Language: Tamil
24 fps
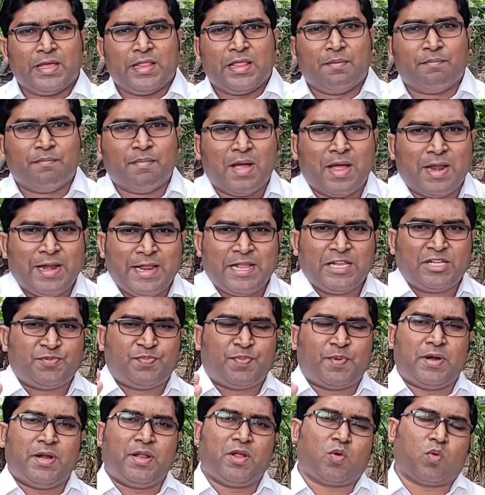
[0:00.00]
இதை
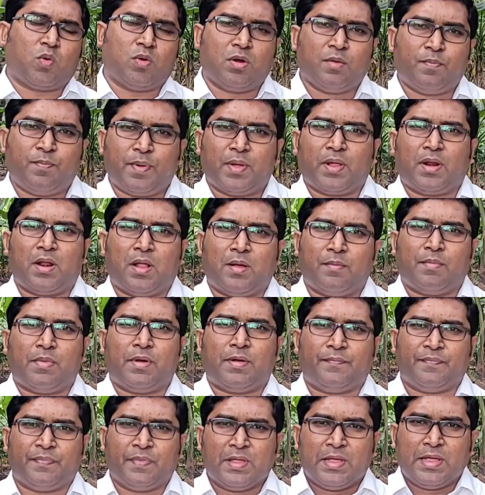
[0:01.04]
மேனேஜ் பண்ணி கொண்டு
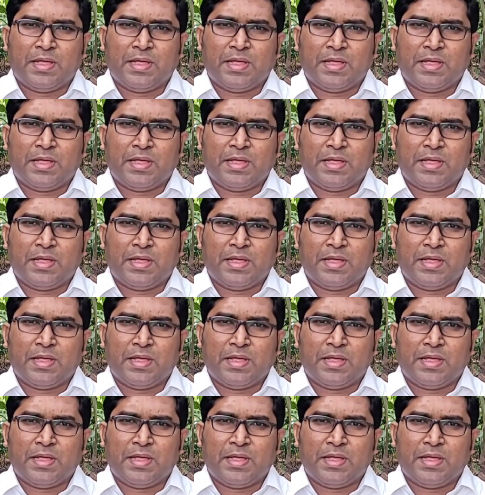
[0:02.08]
போயிடலாமா